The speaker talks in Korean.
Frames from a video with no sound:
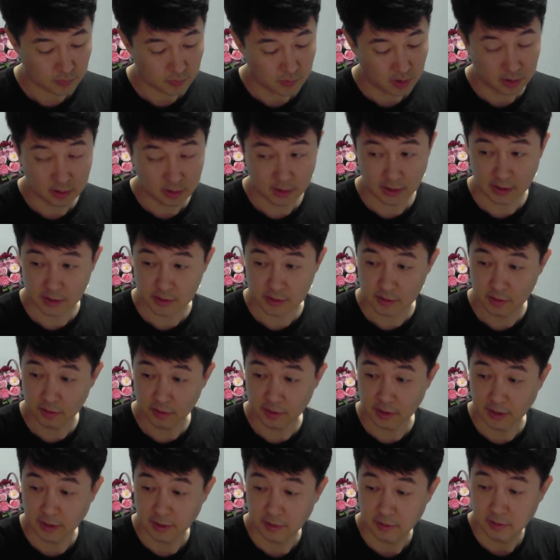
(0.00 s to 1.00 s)
덱스터
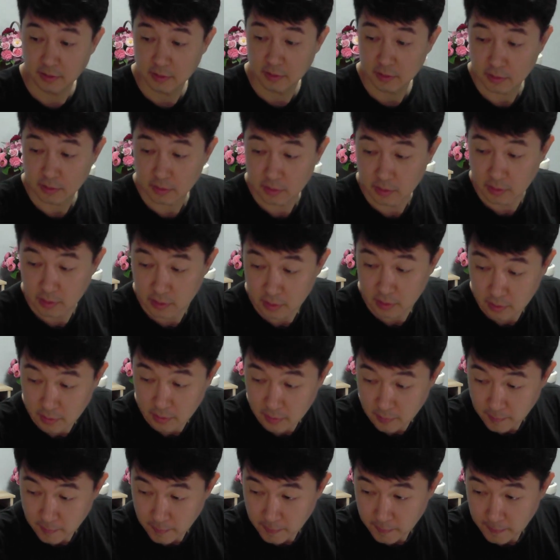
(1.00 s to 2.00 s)
예거,
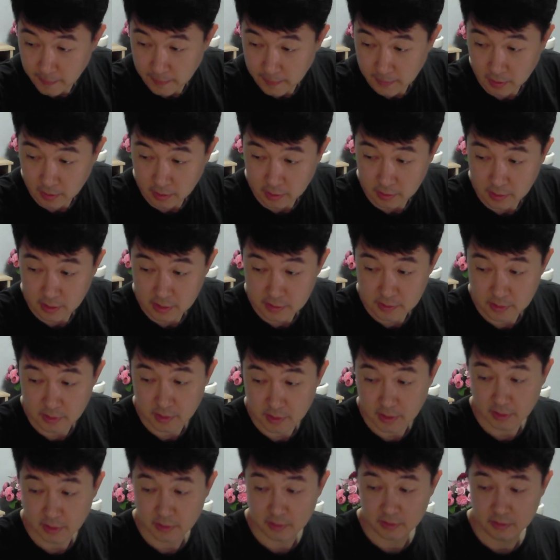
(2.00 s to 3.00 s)
네,
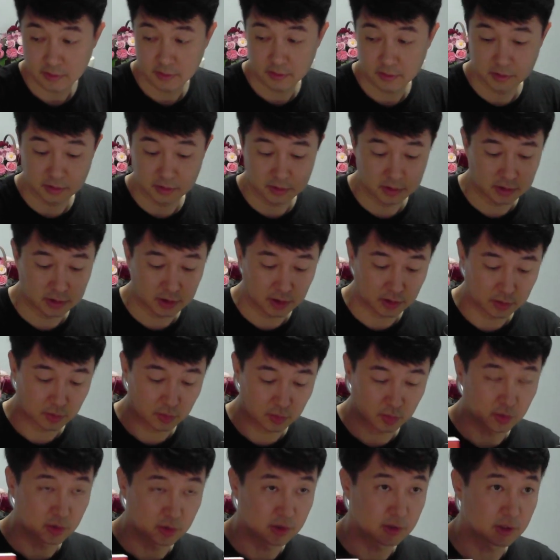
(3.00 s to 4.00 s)
덱스터 예거는 제가
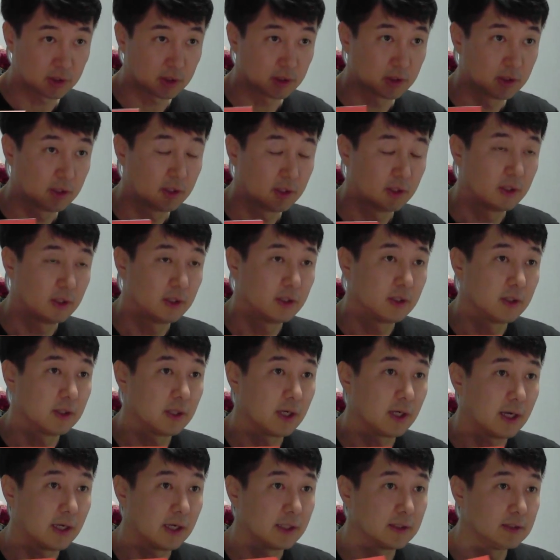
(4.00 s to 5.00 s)
또 이제
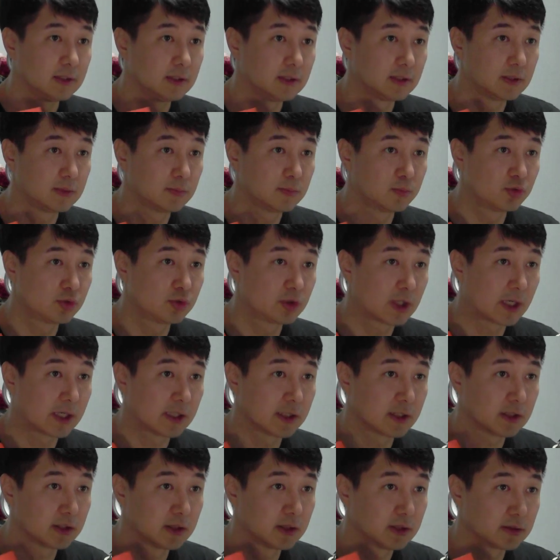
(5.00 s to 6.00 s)
이분을
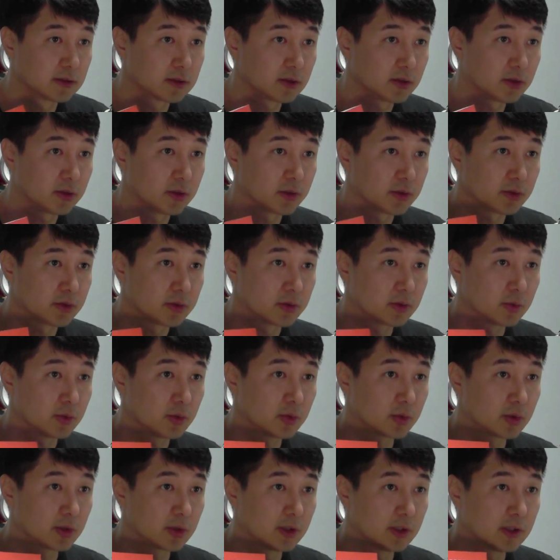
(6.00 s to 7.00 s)
알게 돼서
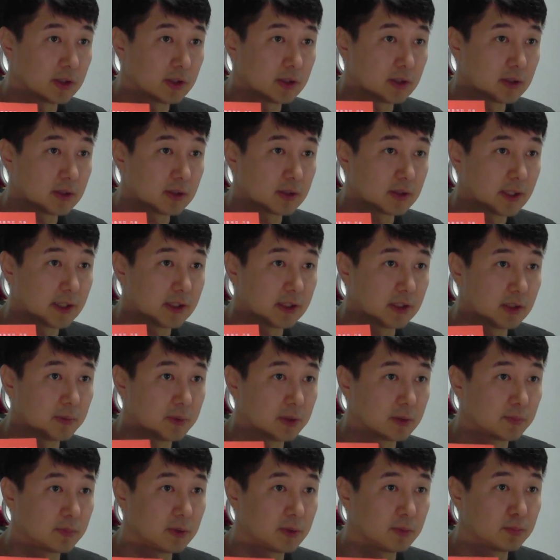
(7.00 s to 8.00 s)
이렇게
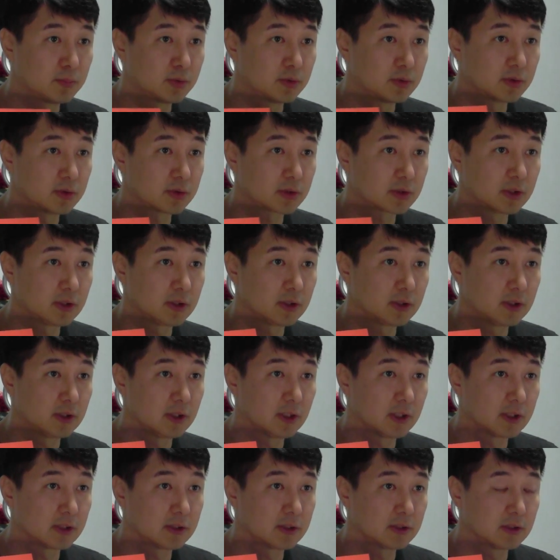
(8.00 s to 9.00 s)
다이내믹 피플
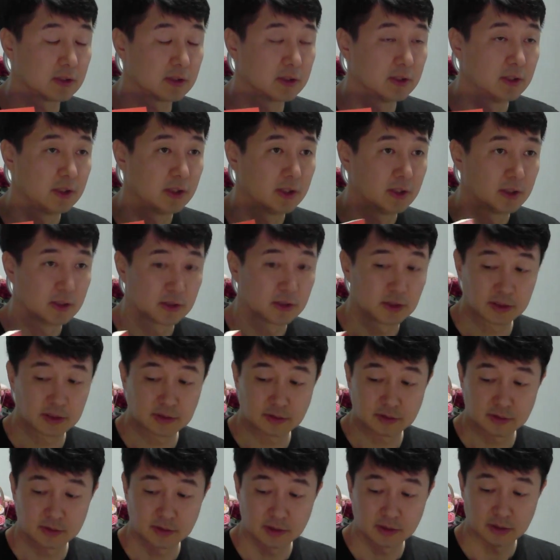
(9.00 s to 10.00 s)
스킬이라는
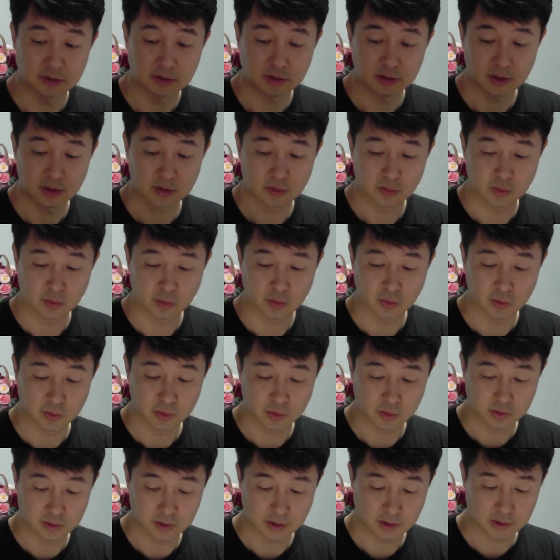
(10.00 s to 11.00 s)
덱스터 예거
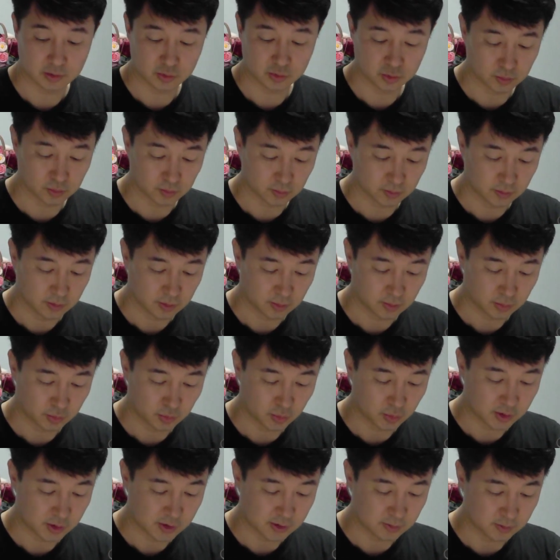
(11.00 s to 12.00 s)
책도 제가 좀
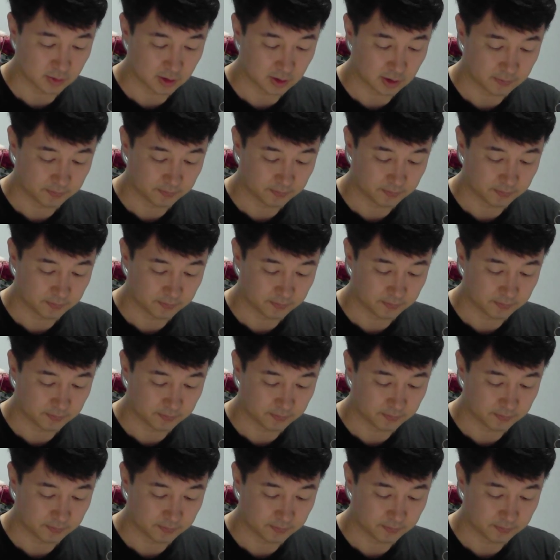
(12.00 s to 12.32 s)
보고 있습니다.